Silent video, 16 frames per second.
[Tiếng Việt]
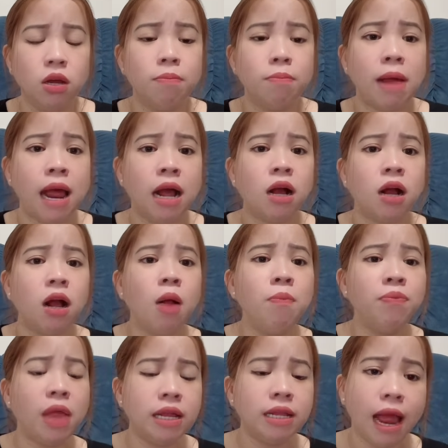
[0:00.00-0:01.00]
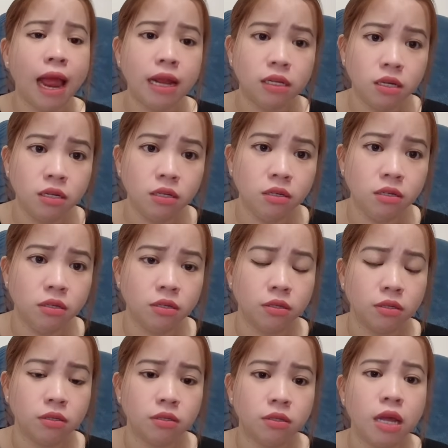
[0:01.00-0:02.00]
mà không thể tha thứ
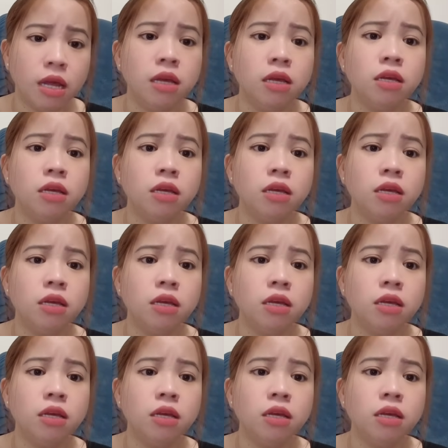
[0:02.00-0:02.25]
được thì